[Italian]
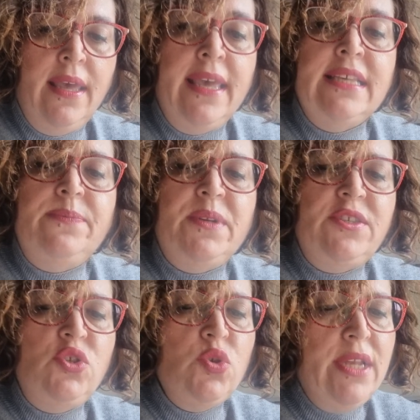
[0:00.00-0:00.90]

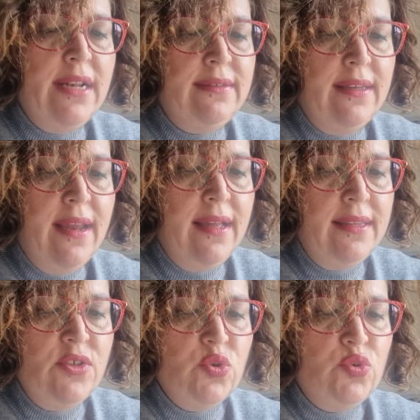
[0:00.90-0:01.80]
espressioni alterate
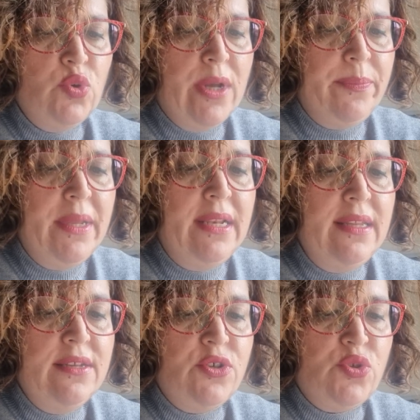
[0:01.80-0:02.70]
sotto
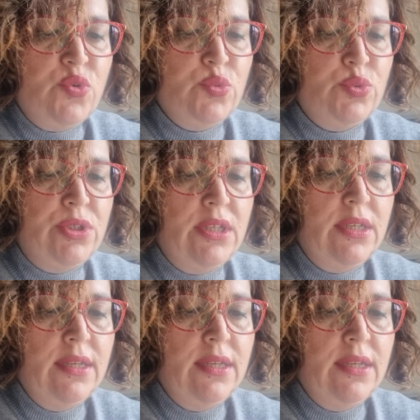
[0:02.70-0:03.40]
capelli irsuti,